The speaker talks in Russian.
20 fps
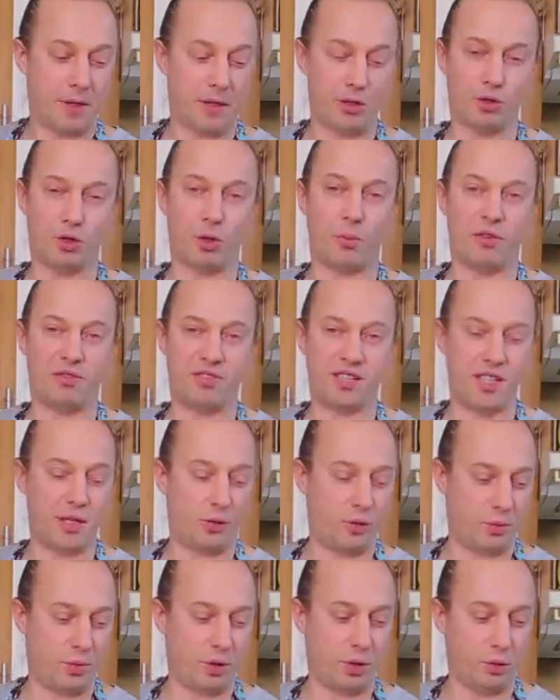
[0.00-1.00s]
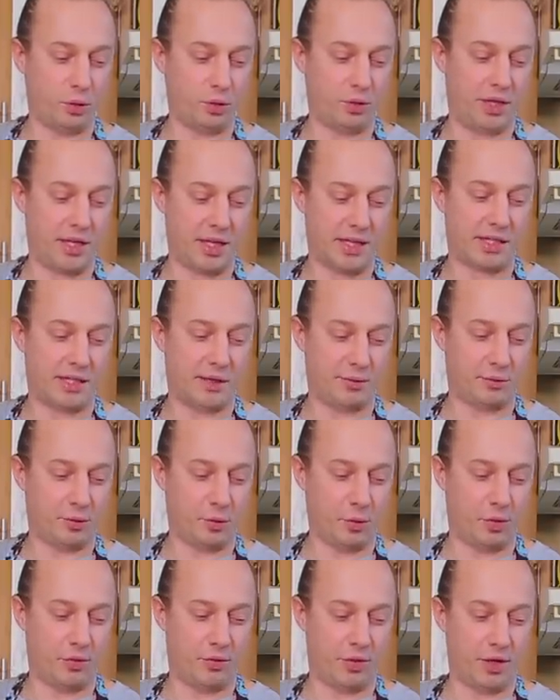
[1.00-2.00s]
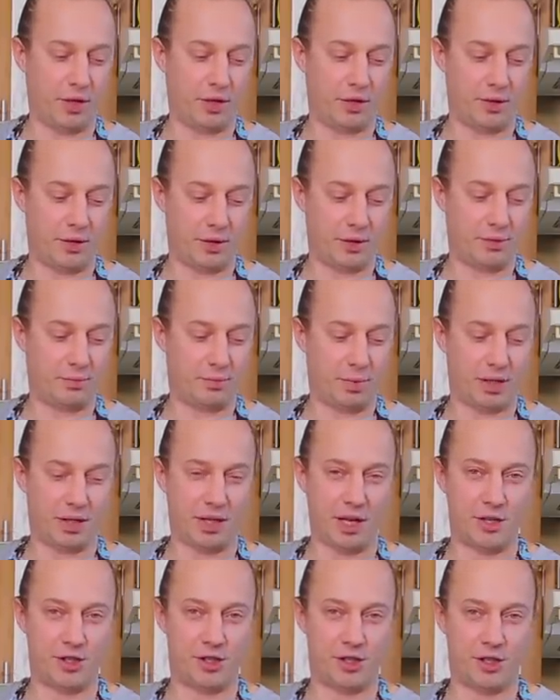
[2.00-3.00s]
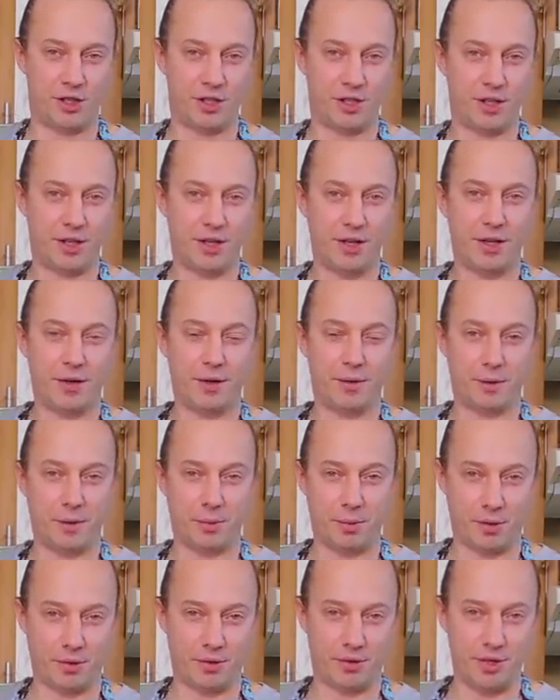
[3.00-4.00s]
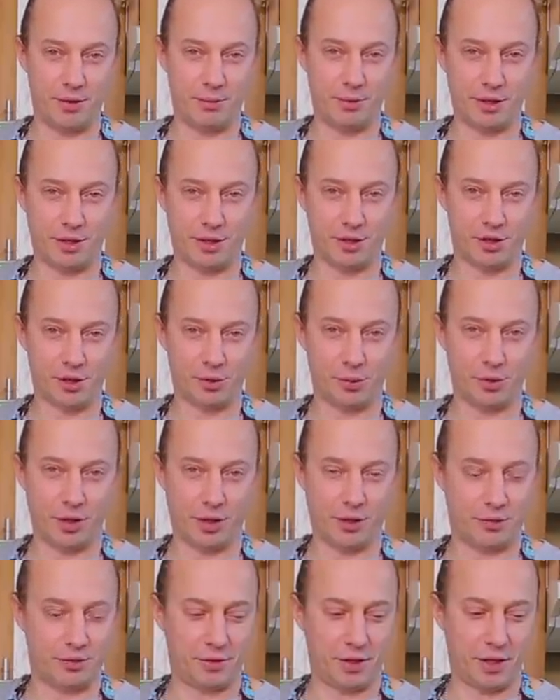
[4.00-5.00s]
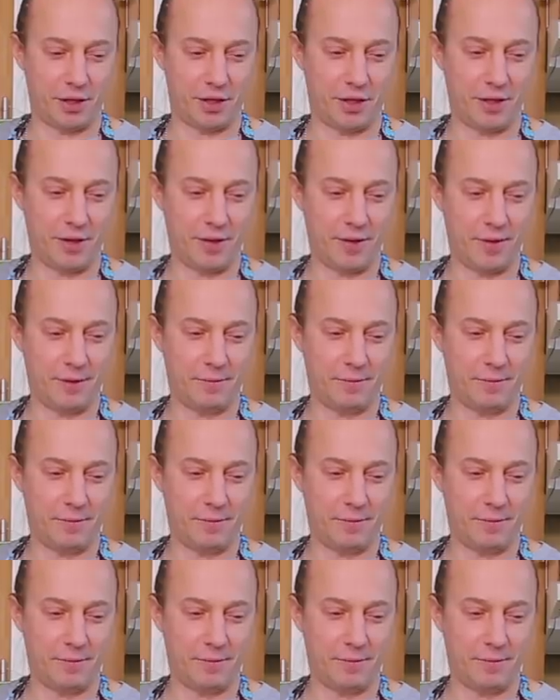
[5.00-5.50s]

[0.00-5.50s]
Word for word: из дома все убегут, если вдруг вы э, притащите, во-первых, немытый желудок, во-вторых,